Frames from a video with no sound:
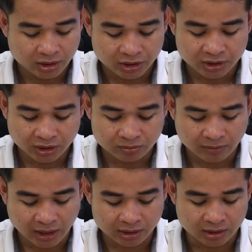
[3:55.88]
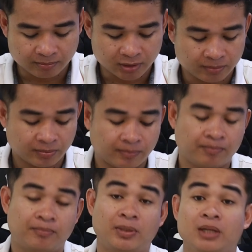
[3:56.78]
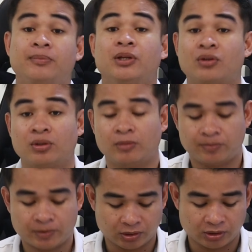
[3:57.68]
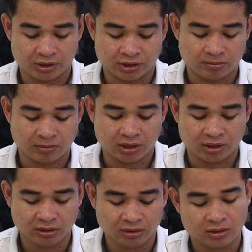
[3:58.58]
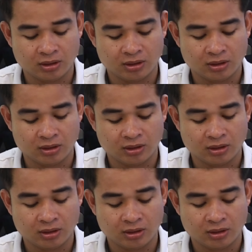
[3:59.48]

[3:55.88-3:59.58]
năng hình chẳng nhầm đạn thầm bầm bảy phi rồi bông bò nọ này sầm lại nữa